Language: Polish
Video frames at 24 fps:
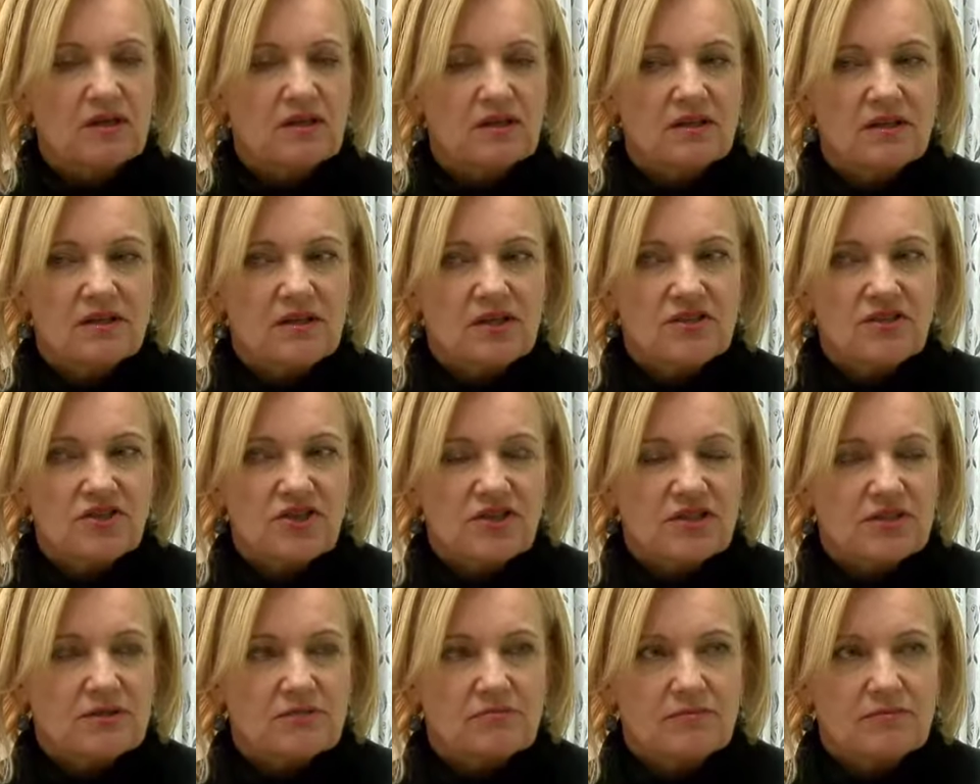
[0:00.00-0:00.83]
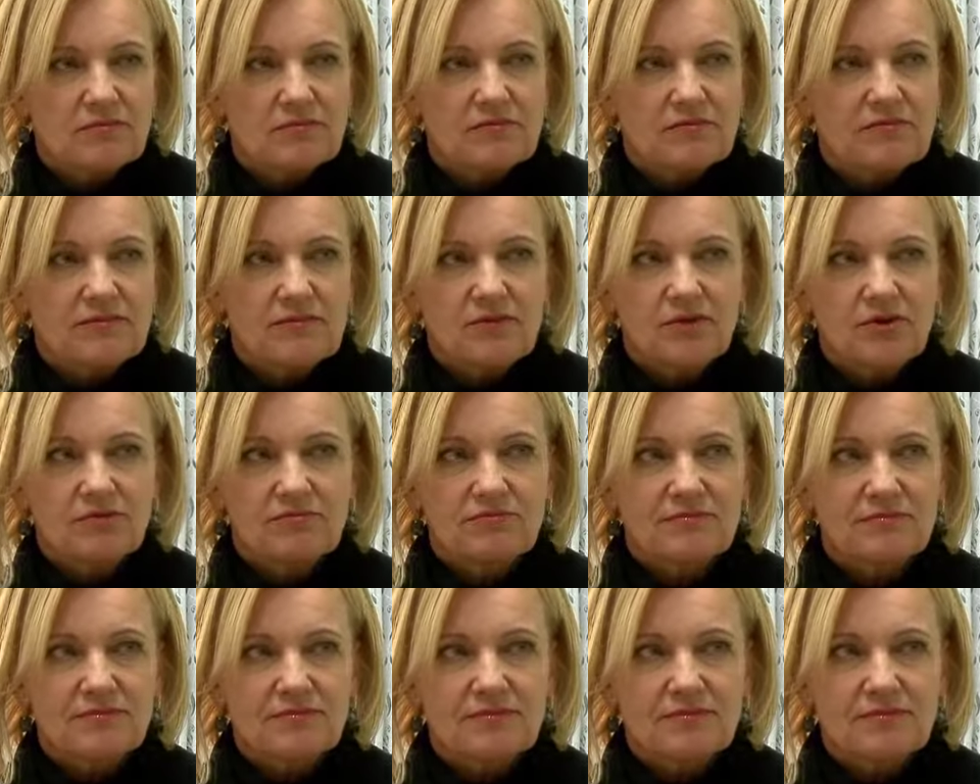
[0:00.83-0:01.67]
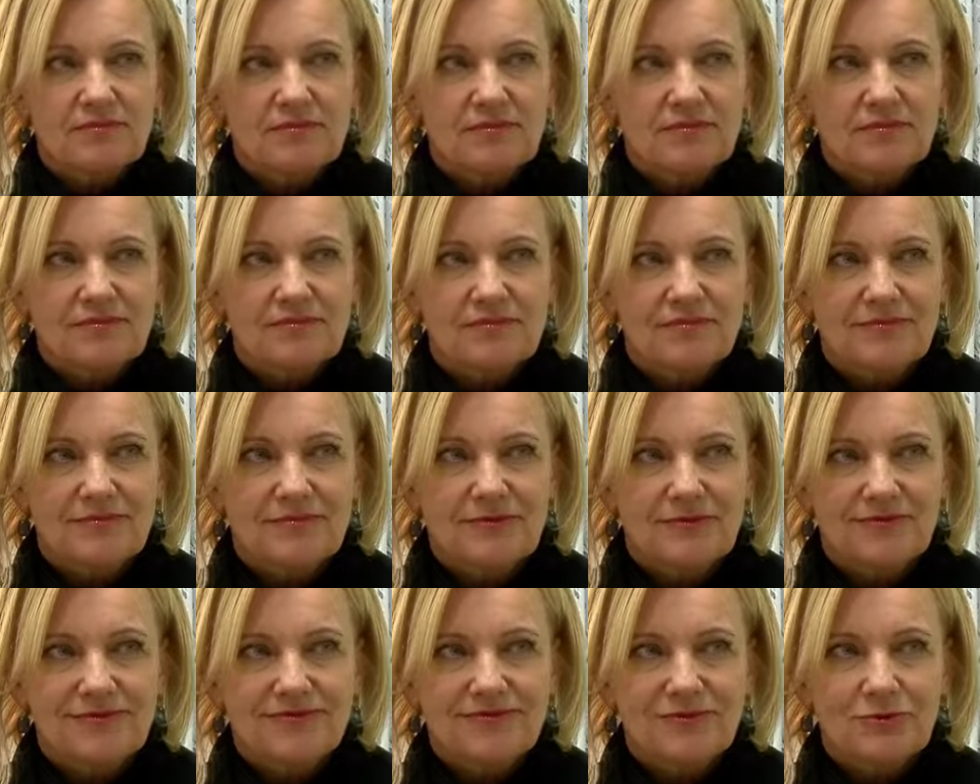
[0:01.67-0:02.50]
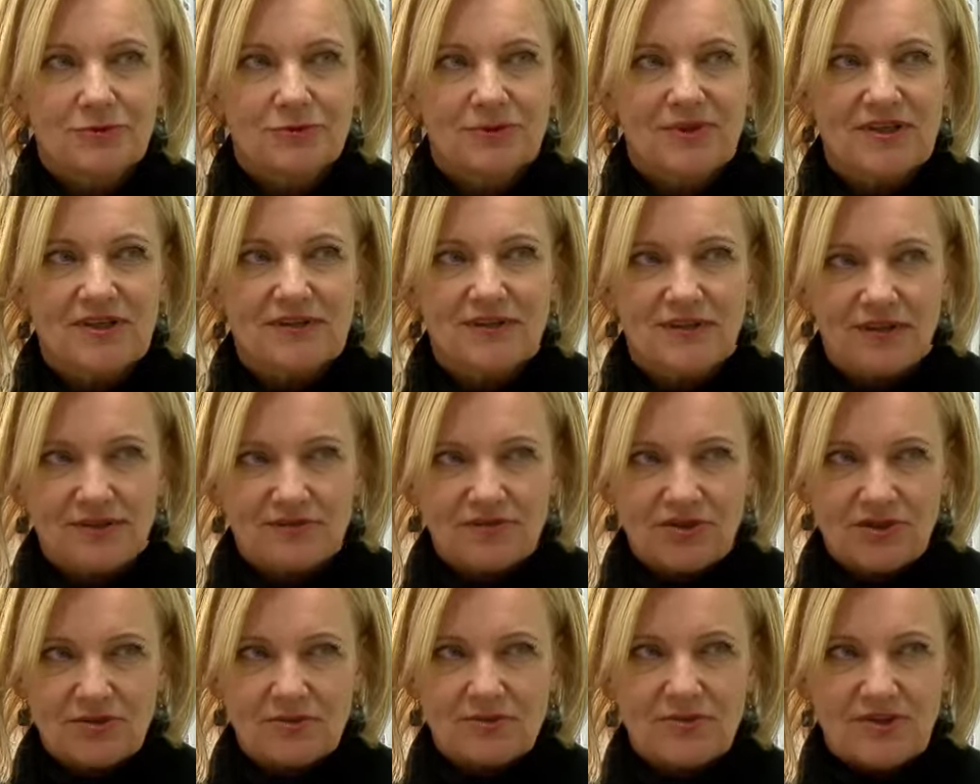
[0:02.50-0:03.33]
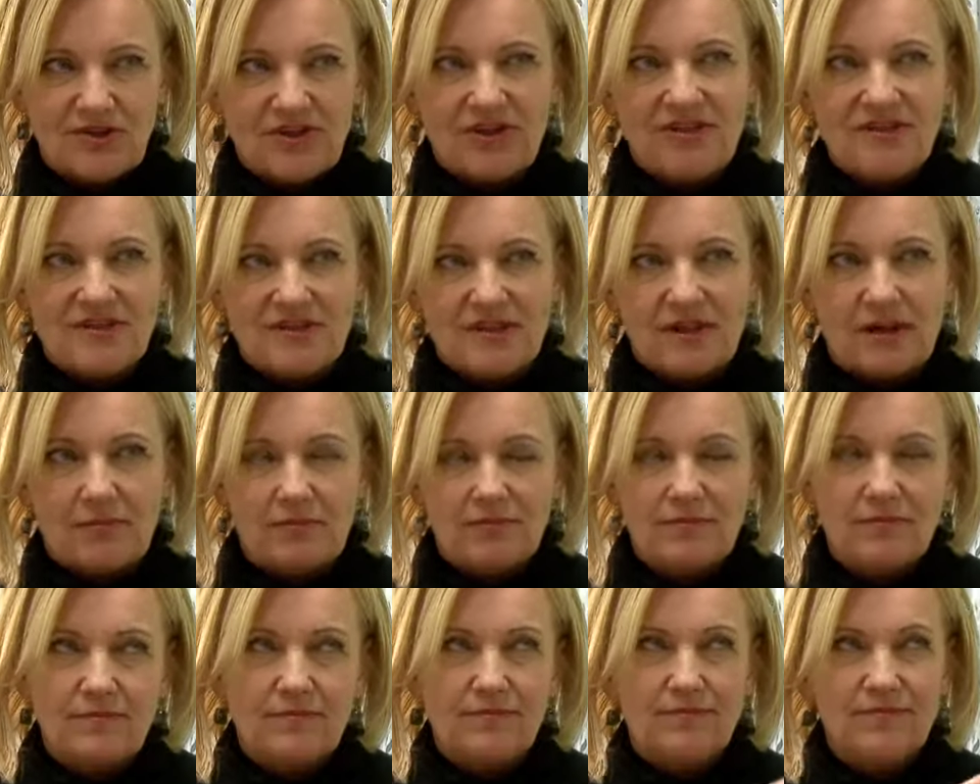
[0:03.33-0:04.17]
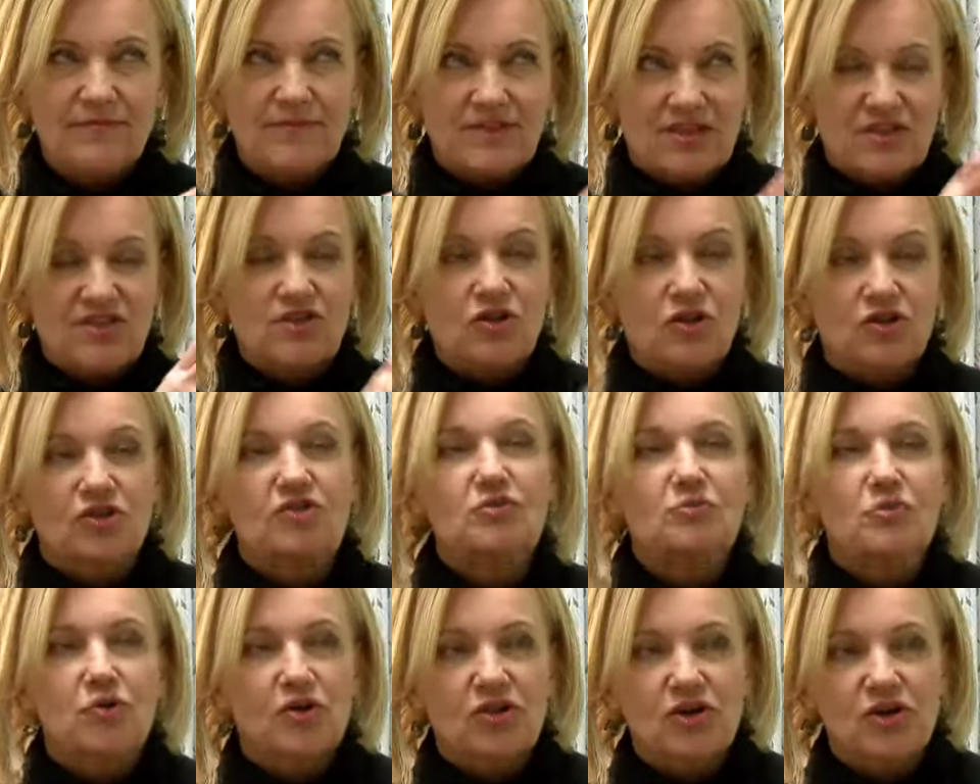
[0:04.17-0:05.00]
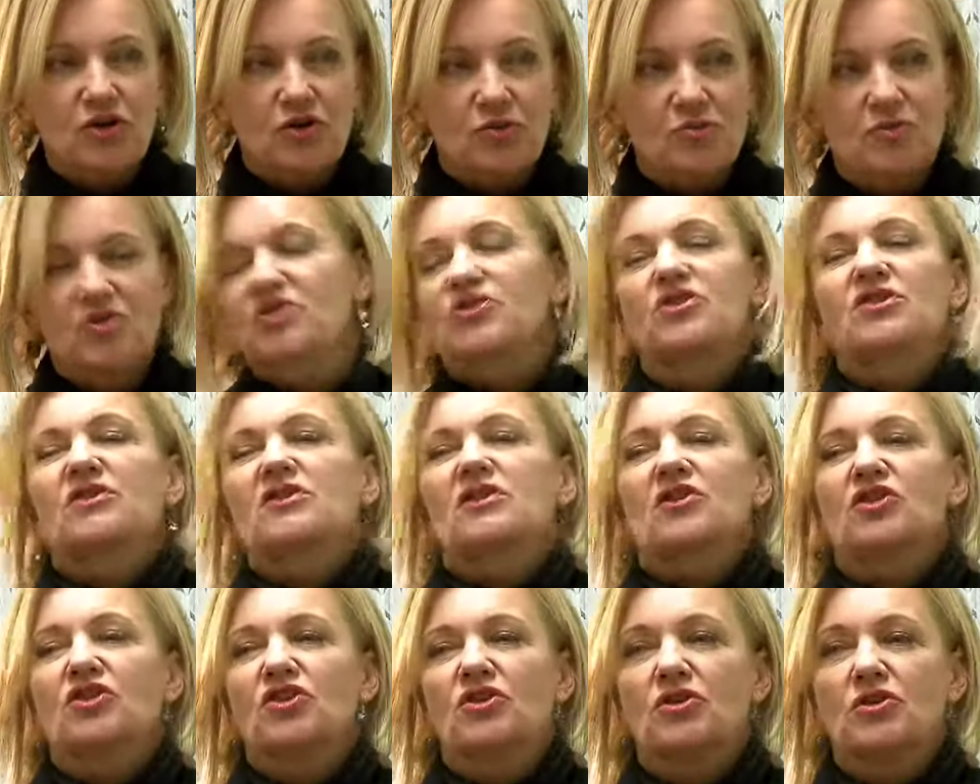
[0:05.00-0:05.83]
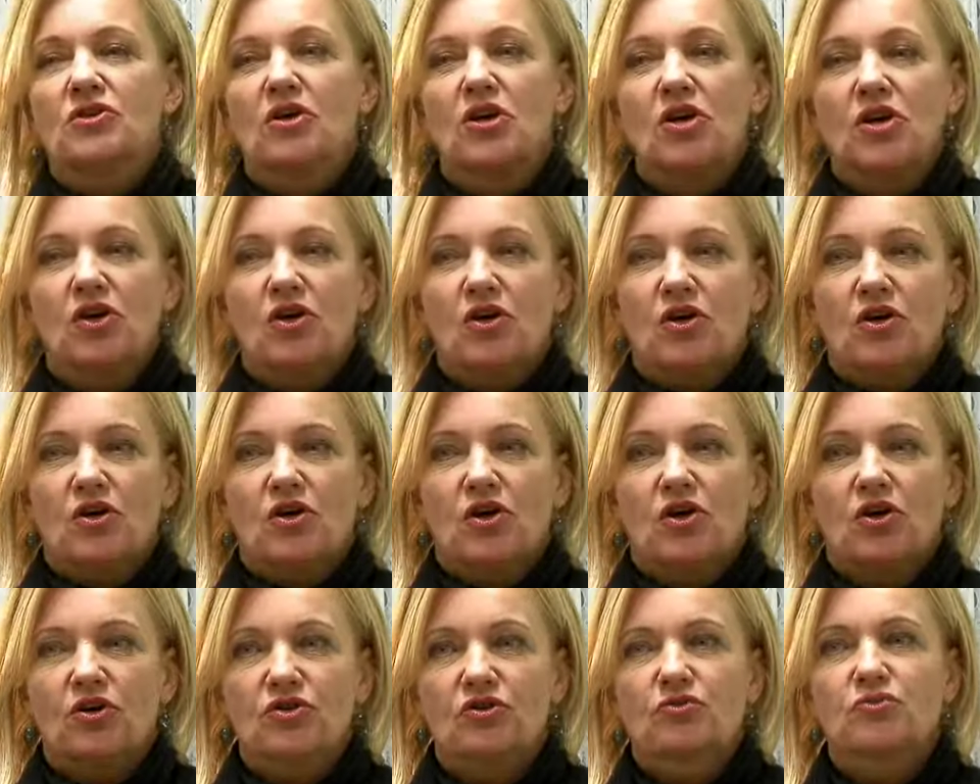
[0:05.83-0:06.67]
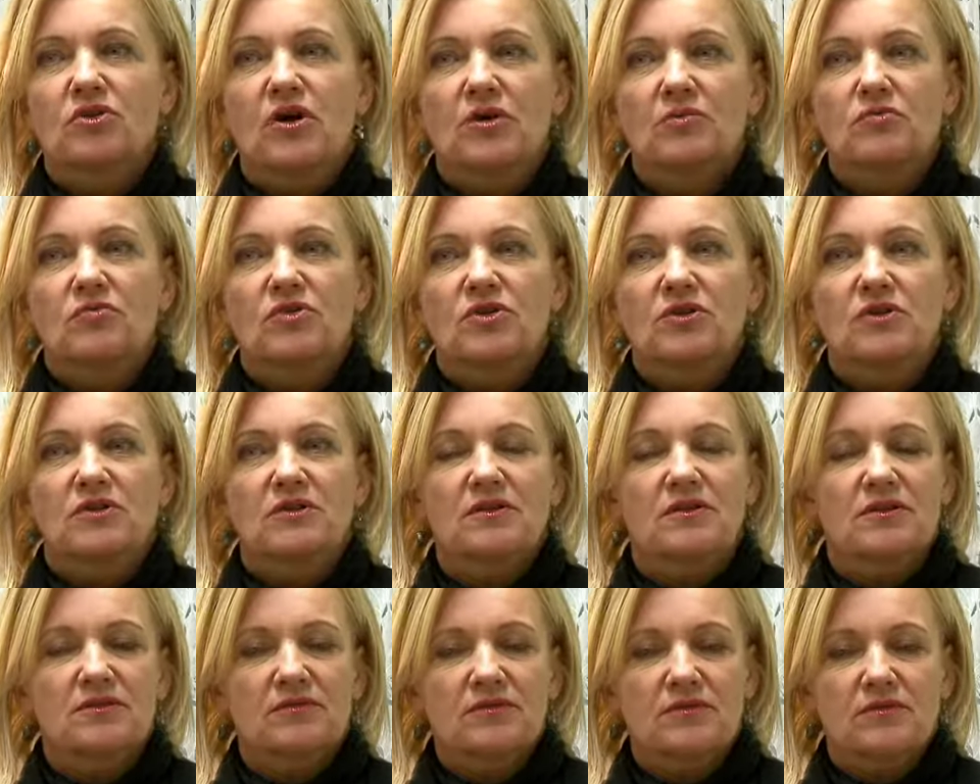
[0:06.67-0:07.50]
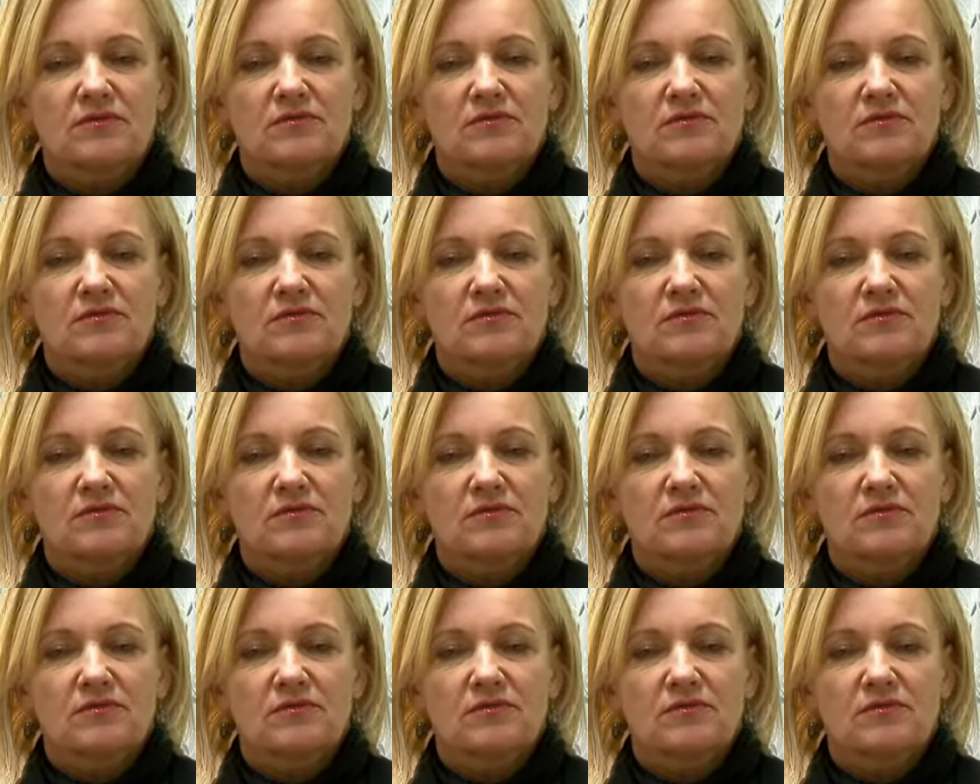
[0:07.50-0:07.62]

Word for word: Y, także mm, no, mm, tutaj jest tam ze strony mojego męża taki odłam e,